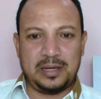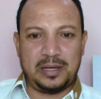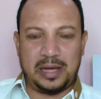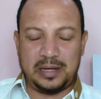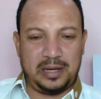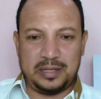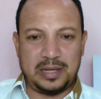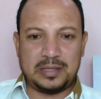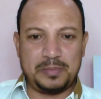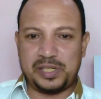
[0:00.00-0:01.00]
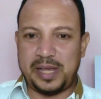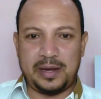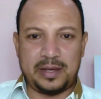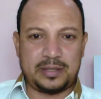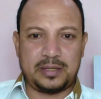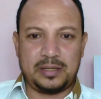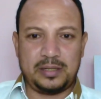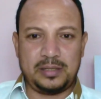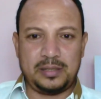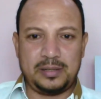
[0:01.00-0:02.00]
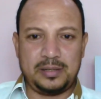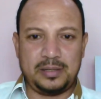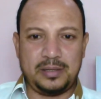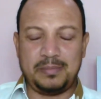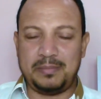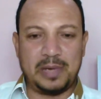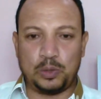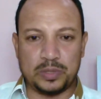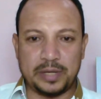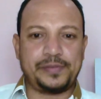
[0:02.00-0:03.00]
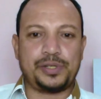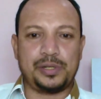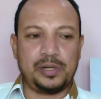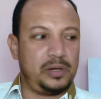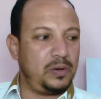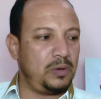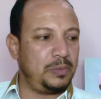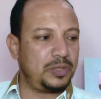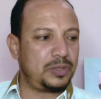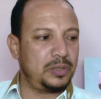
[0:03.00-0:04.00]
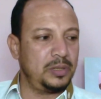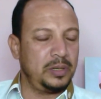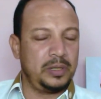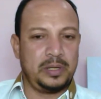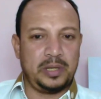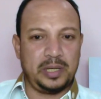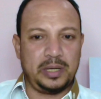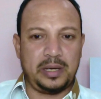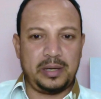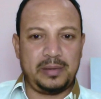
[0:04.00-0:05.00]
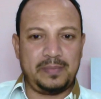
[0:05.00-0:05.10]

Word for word: يعني احساس مش زي الناس ما يتوصفش اللي هو بص آه،